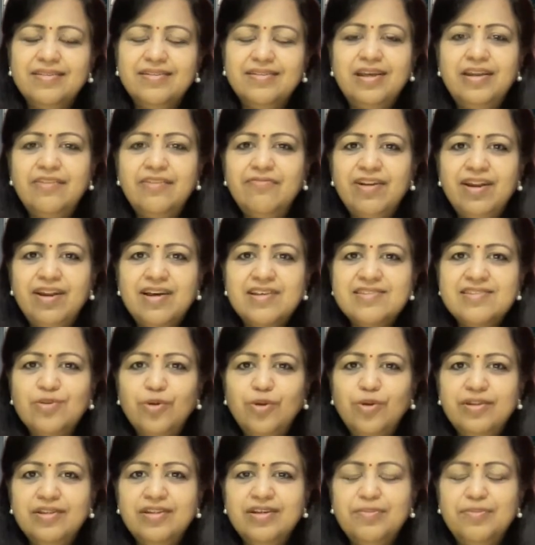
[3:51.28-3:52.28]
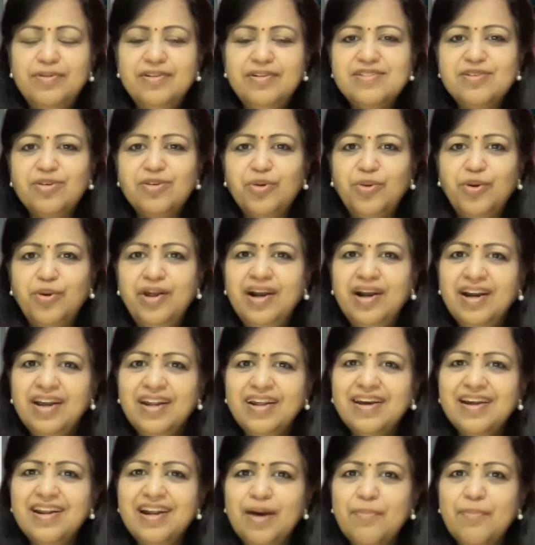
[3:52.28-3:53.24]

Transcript: தீர்வெல்லாம் சொல்லுது அப்படின்னு சொல்லணும்னா அங்க இருக்கிற